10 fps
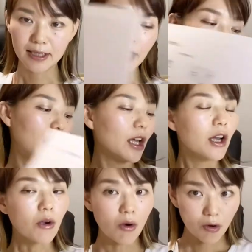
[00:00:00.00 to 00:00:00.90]
で、
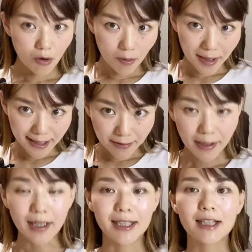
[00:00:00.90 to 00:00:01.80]
ここま
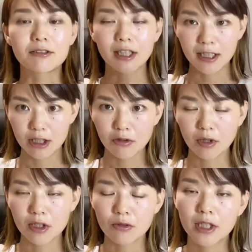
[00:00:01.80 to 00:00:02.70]
では比較的持続
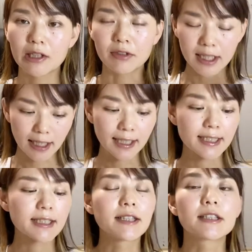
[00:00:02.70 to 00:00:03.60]
化給付金と似た感
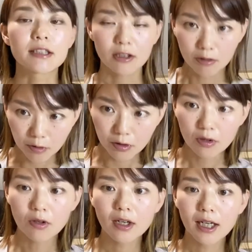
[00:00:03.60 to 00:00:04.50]
じなんですけども、
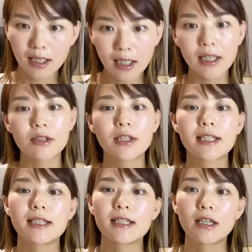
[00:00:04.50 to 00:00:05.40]
ここからが、家
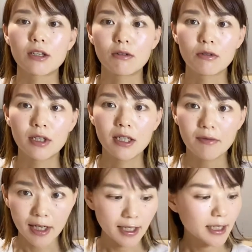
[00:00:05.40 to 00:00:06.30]
賃支援給付金に
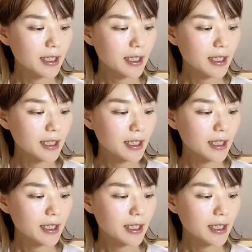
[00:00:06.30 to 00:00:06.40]
は、